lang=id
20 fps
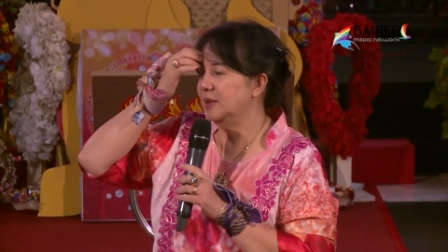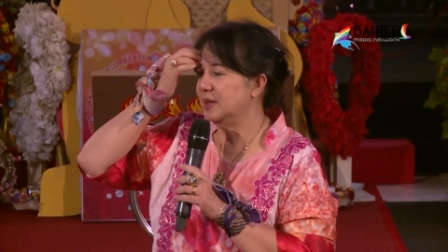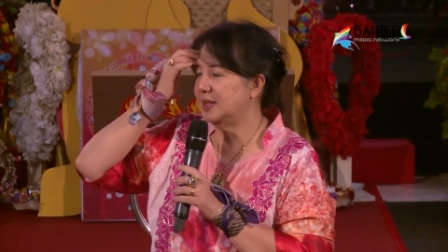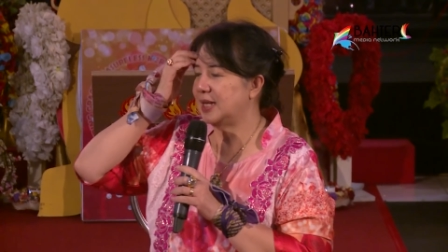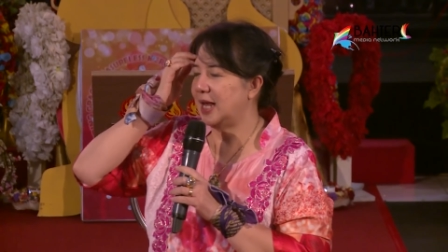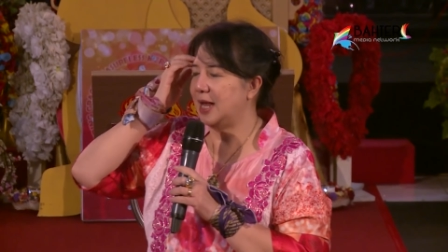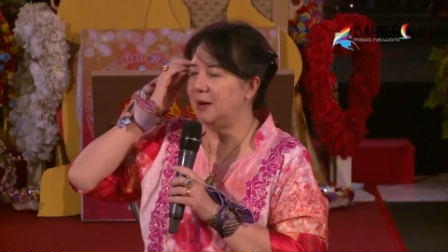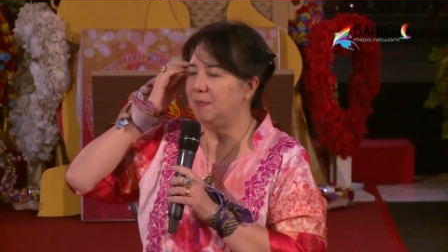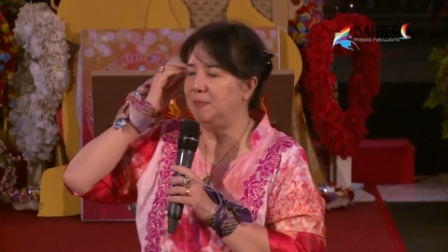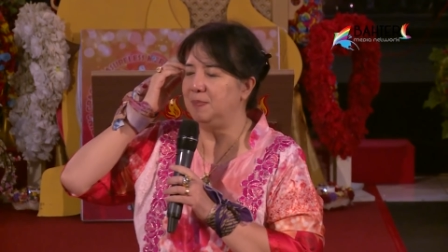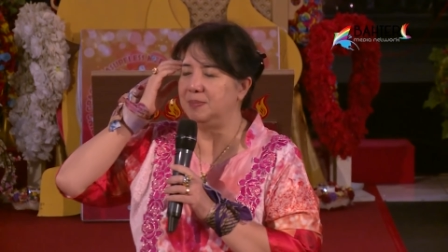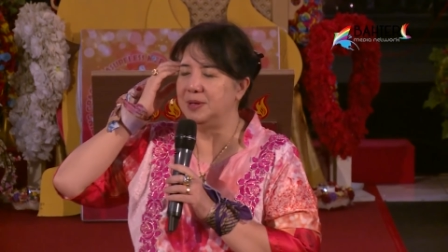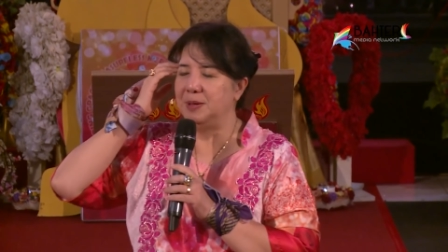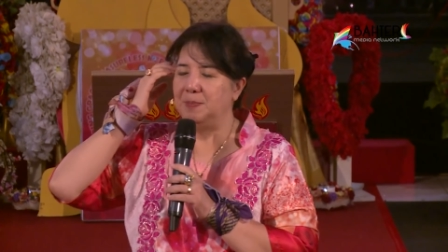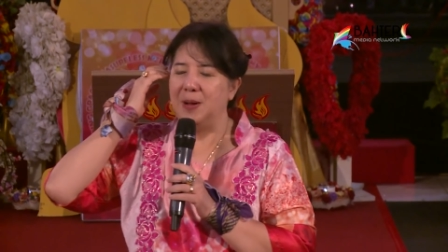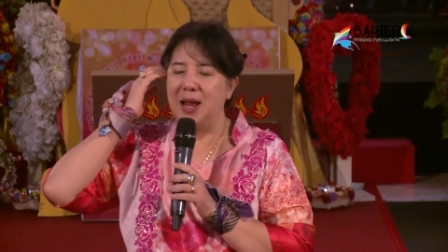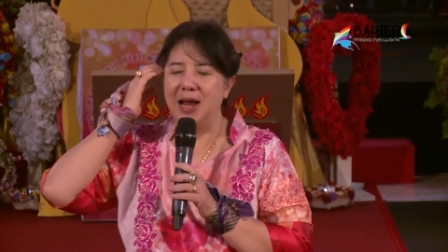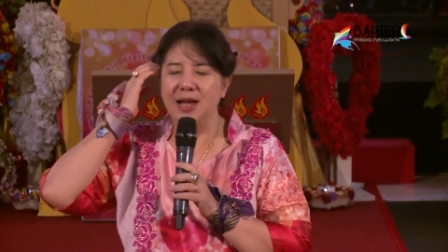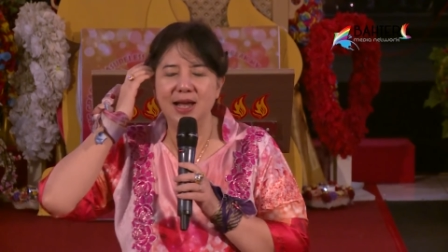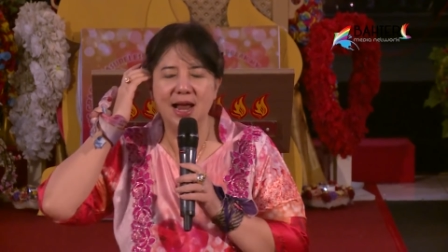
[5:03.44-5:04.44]
saya di
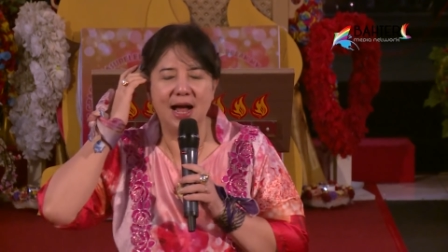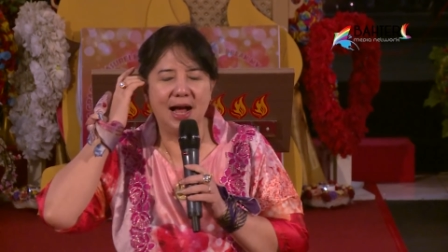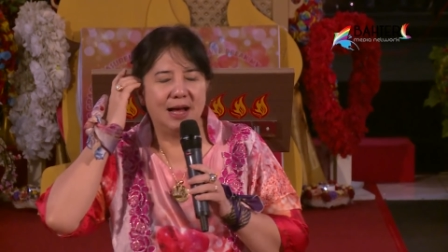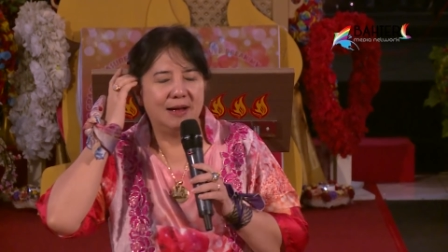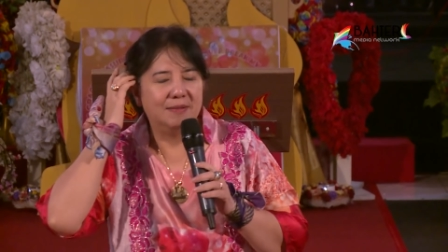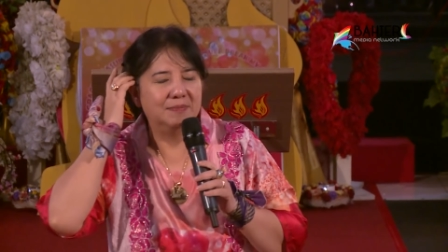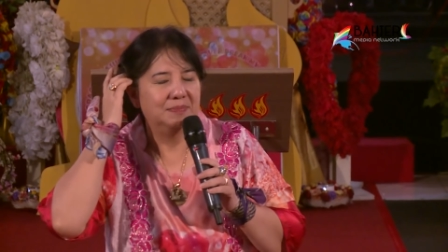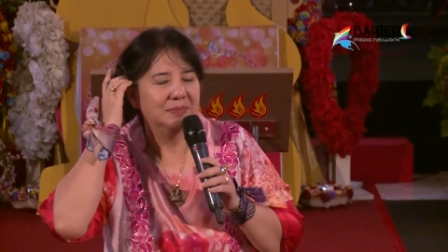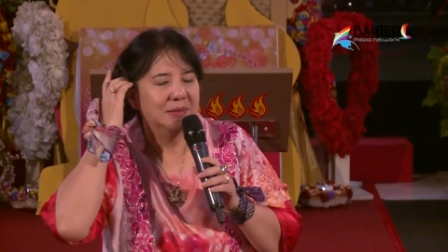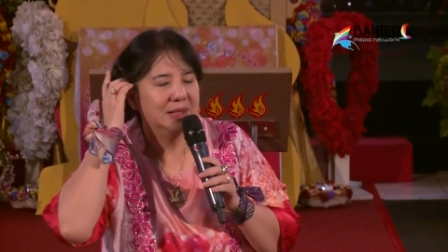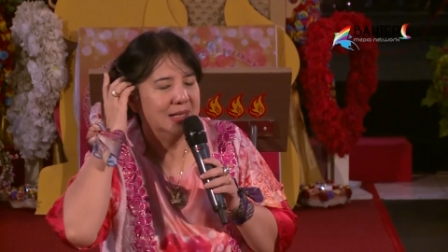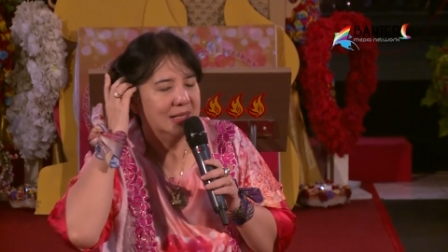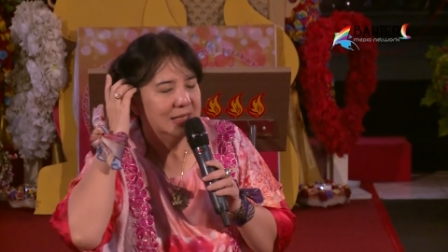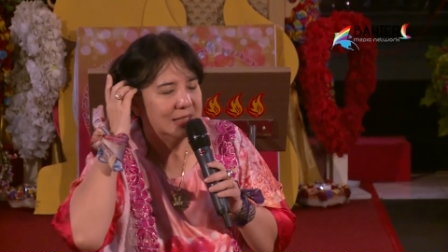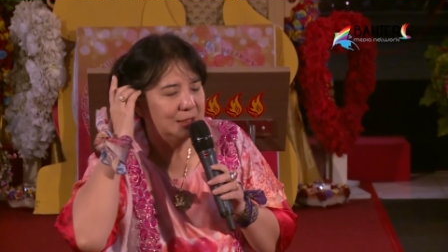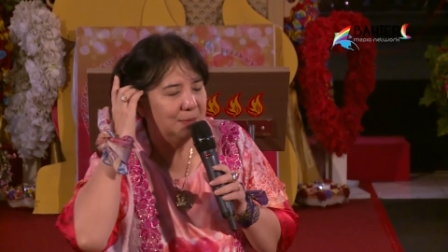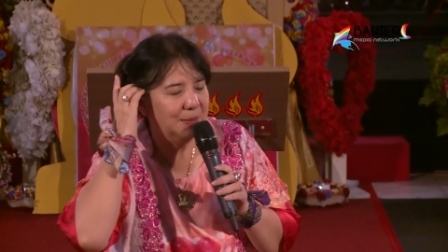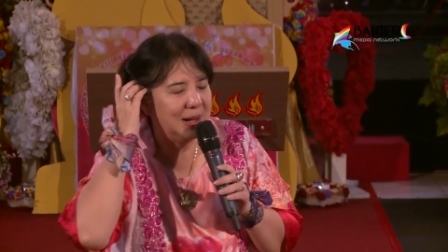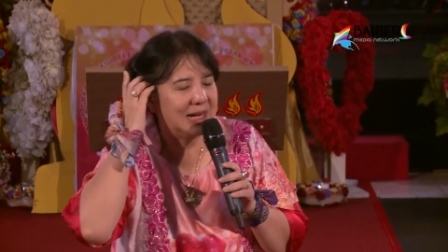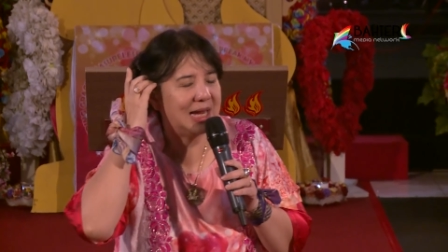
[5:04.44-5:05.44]
Belanda
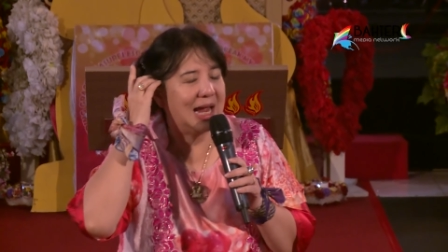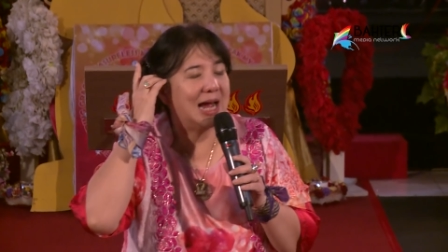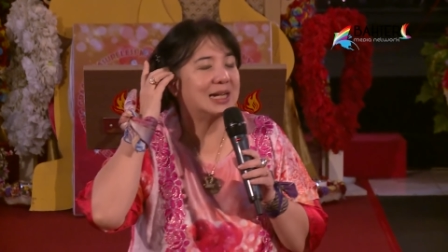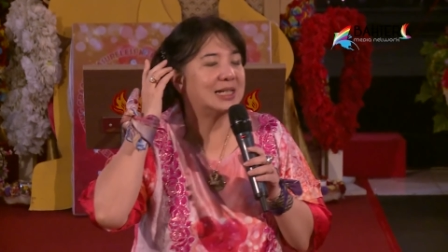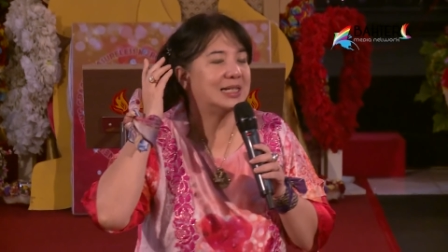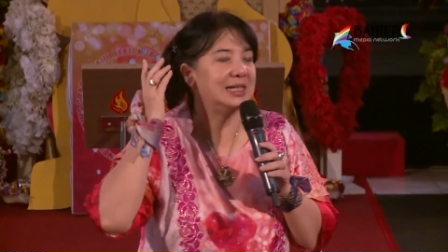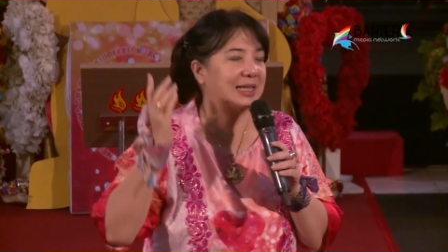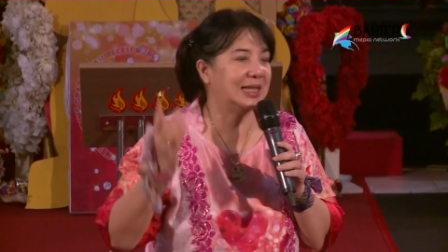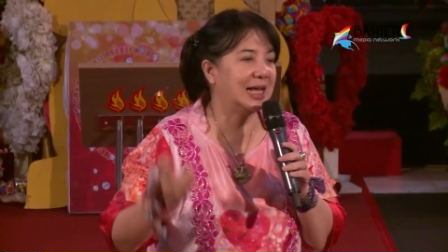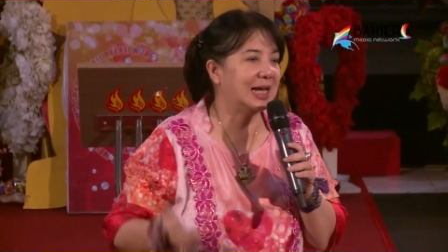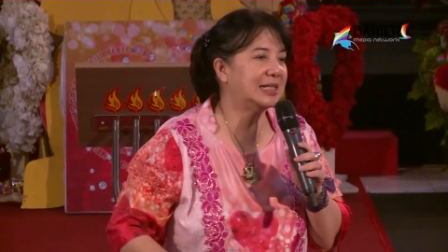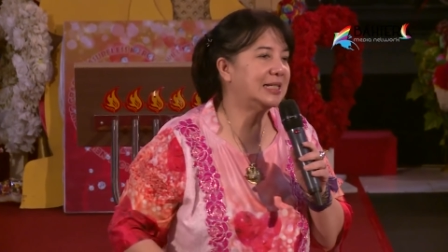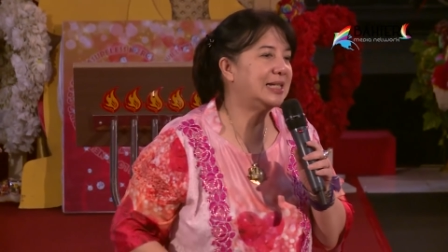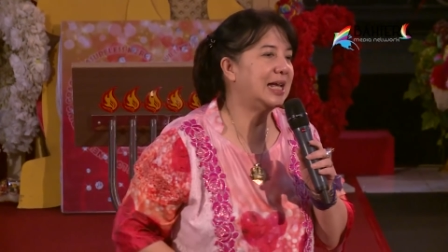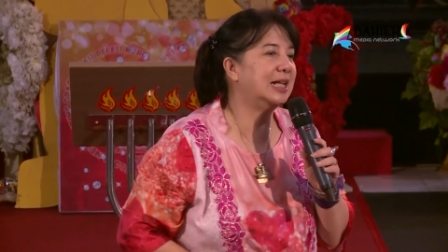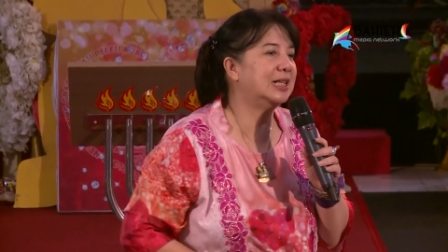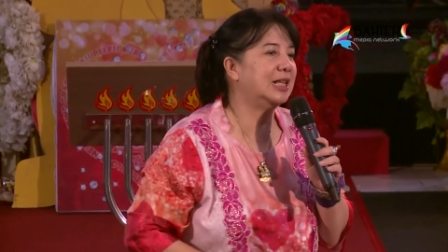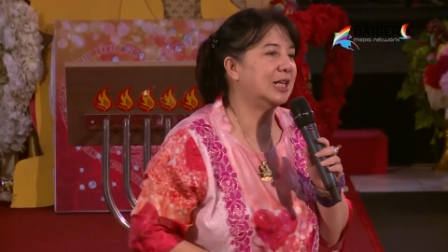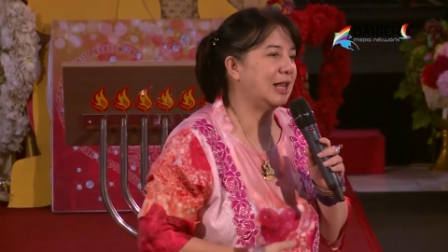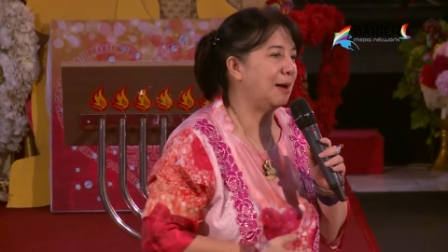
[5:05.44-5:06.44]
sebagai arsitek
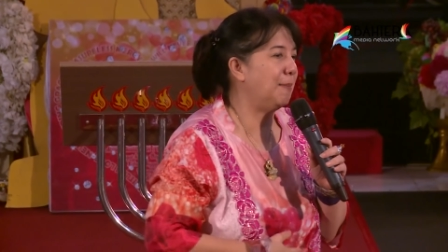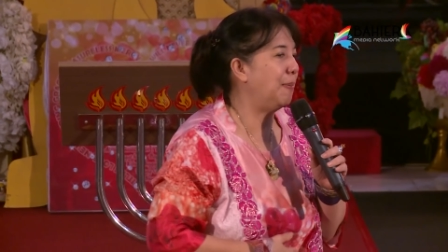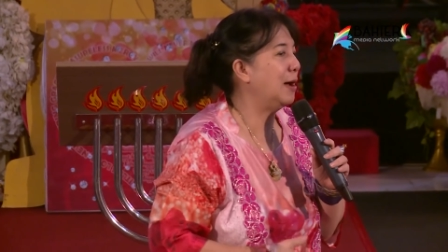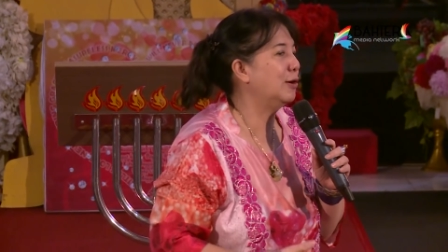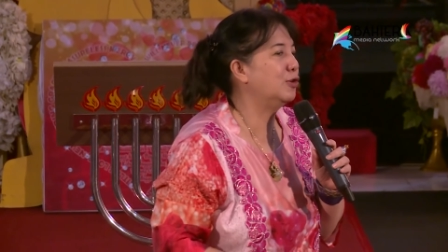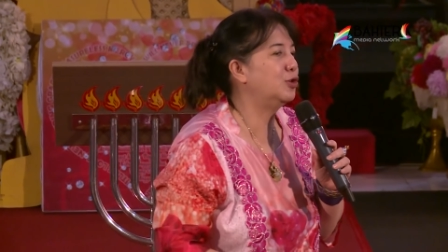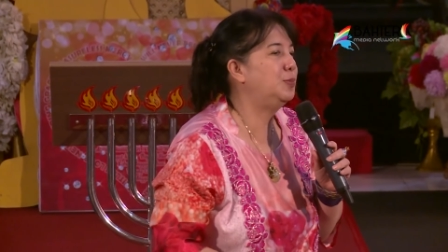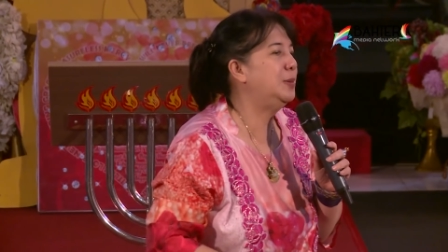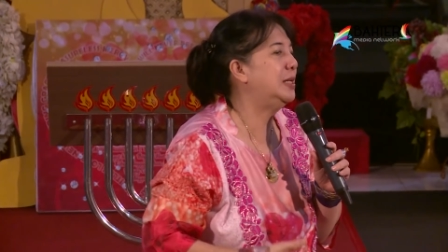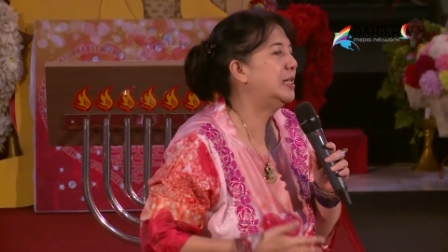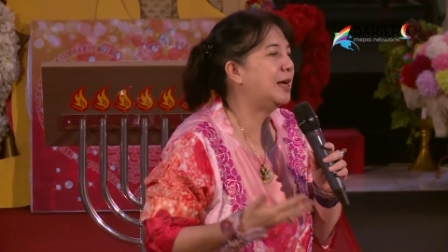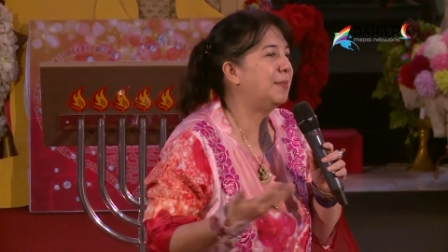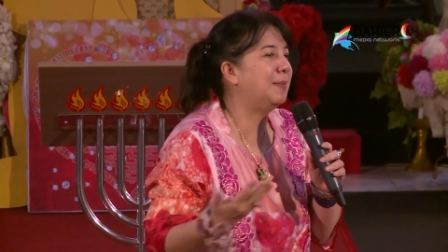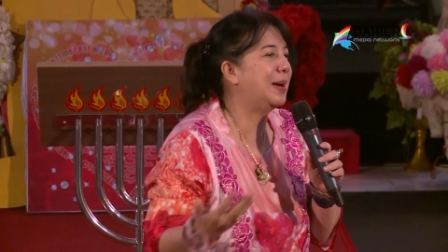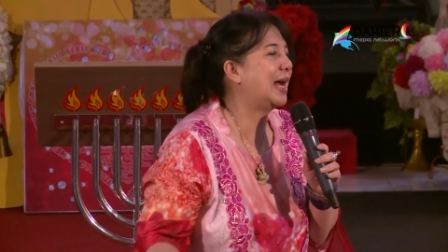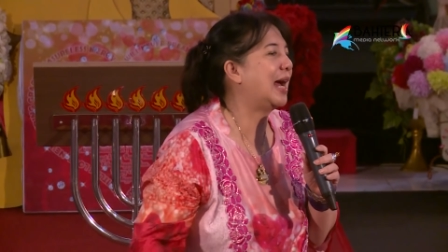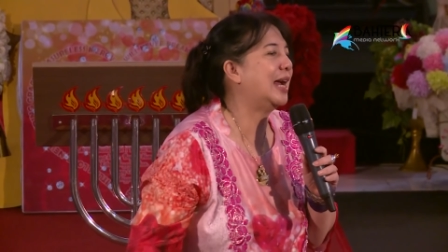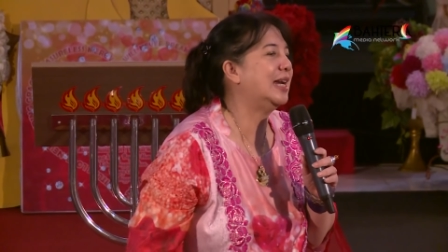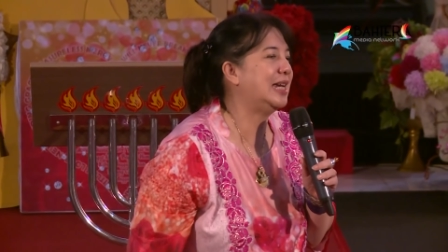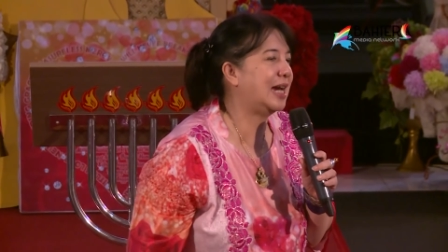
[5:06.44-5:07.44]
saya tetap harus bisa
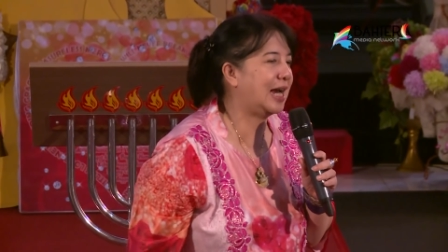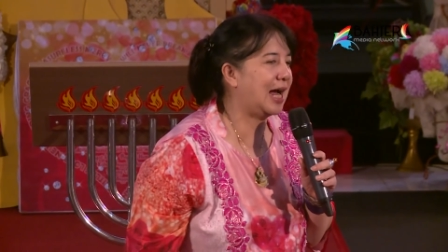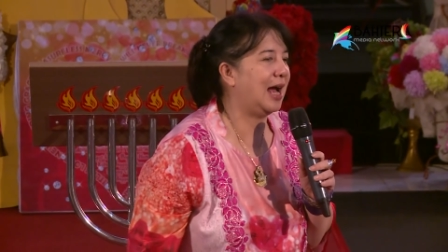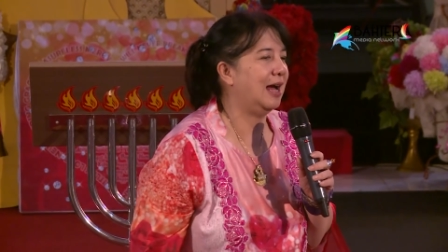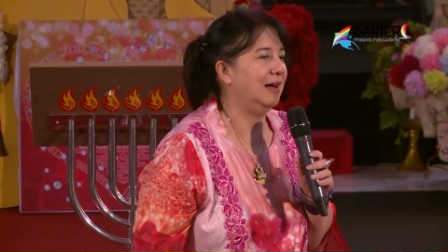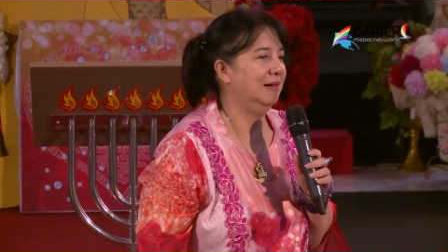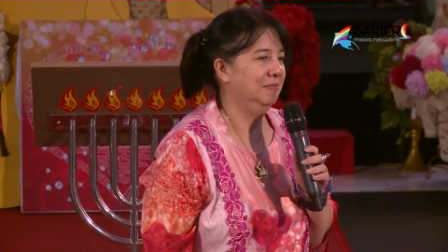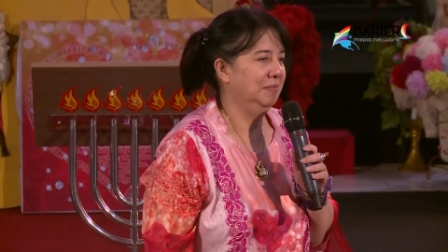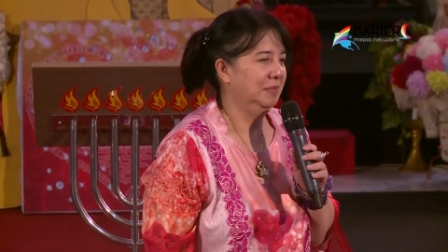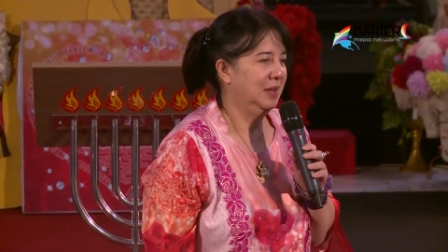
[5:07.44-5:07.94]
mekanika